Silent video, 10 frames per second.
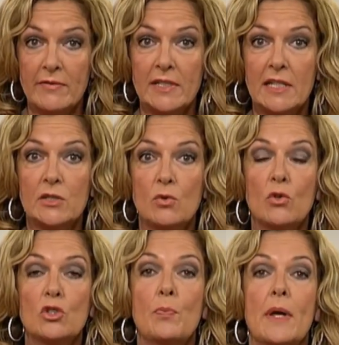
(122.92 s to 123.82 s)
war die
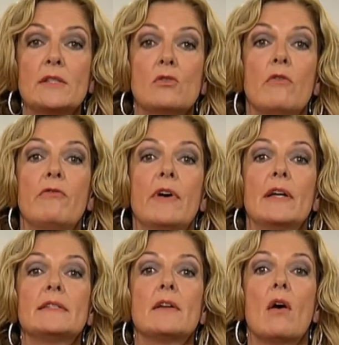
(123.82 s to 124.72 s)
historische
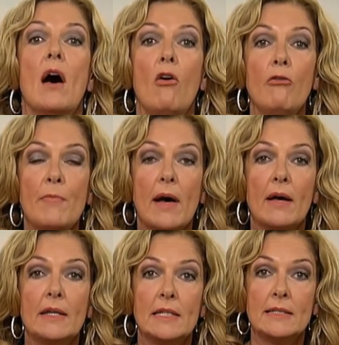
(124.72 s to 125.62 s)
Pressekonferenz auch
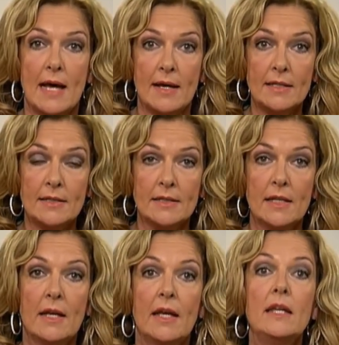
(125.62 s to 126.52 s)
Aufmacher in den Nachrichten
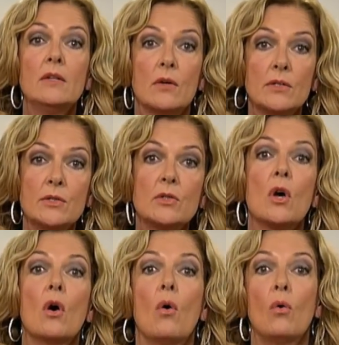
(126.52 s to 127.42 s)
in Ost-
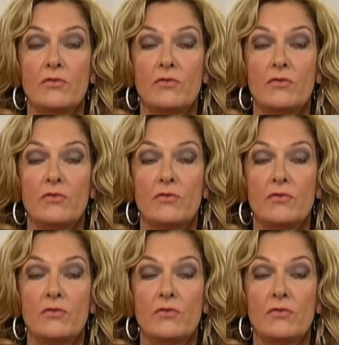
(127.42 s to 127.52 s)
und